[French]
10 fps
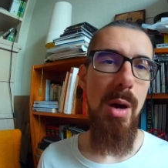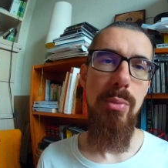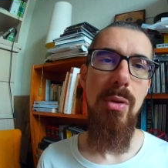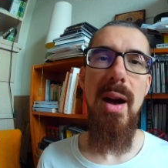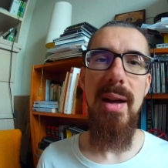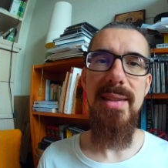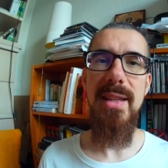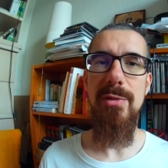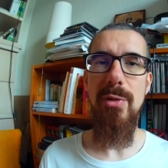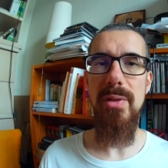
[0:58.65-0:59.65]
pour arrêter
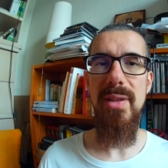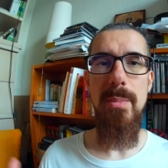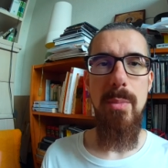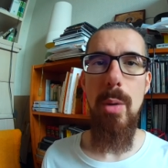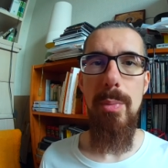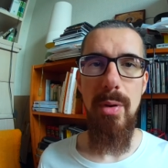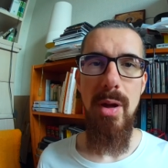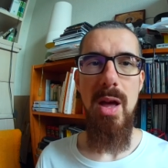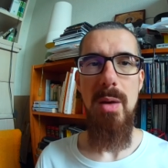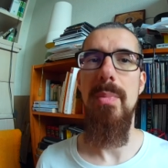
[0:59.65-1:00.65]
de vendre des meubles,
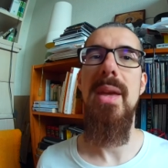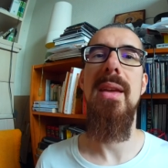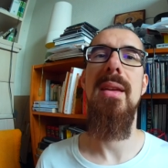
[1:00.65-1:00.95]
mais